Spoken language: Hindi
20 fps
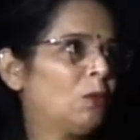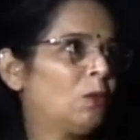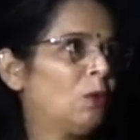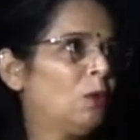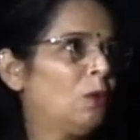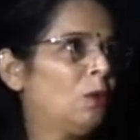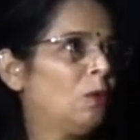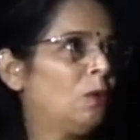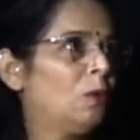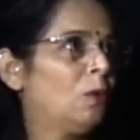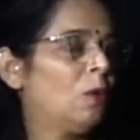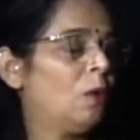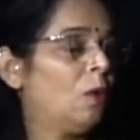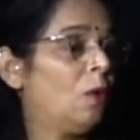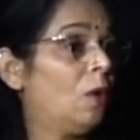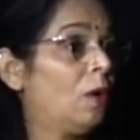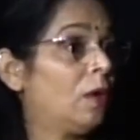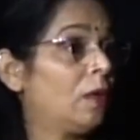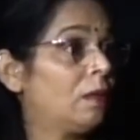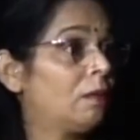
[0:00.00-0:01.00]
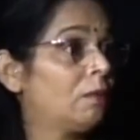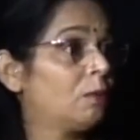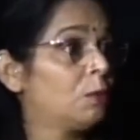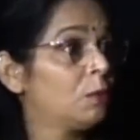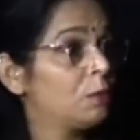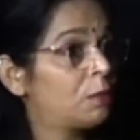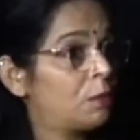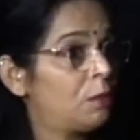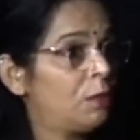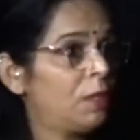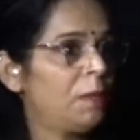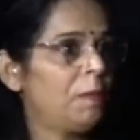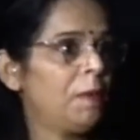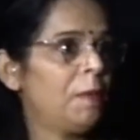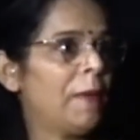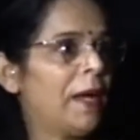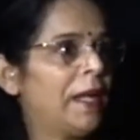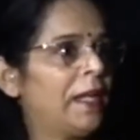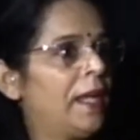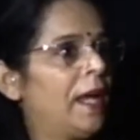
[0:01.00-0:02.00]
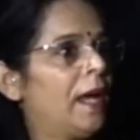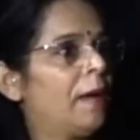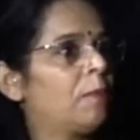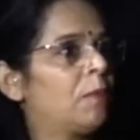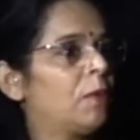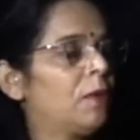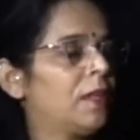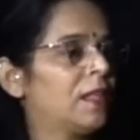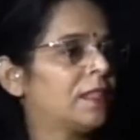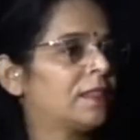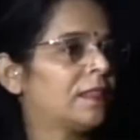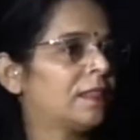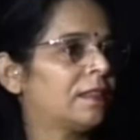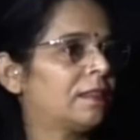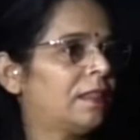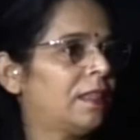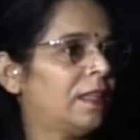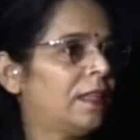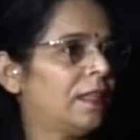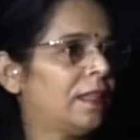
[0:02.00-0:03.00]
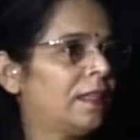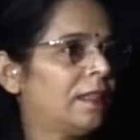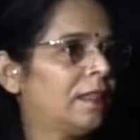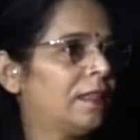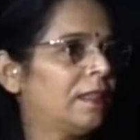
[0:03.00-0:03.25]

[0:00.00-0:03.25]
तो और दूसरों की बीमारियाँ आपको लग सकती हैं